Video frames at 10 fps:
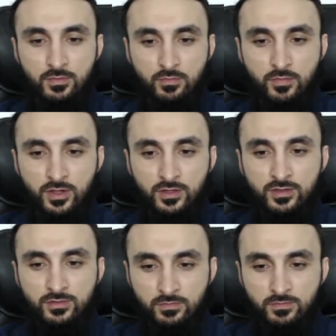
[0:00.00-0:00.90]

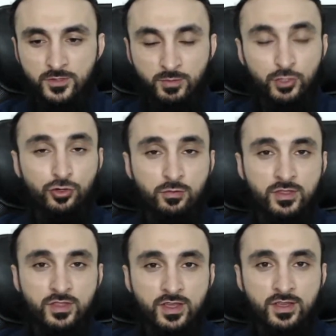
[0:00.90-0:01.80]
был
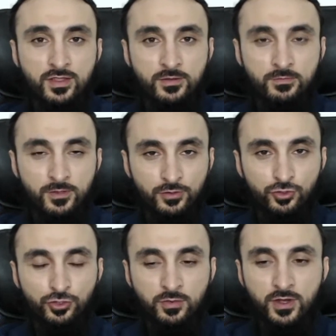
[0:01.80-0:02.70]
способен на это, на то,
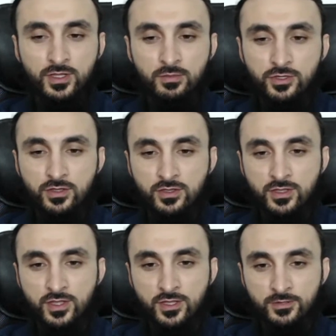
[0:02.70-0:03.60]
чтобы отомстить
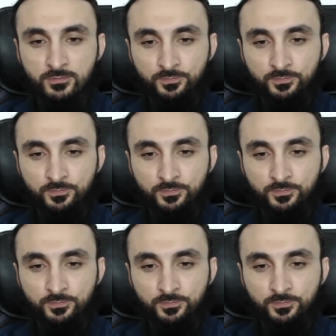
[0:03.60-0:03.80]
за нас.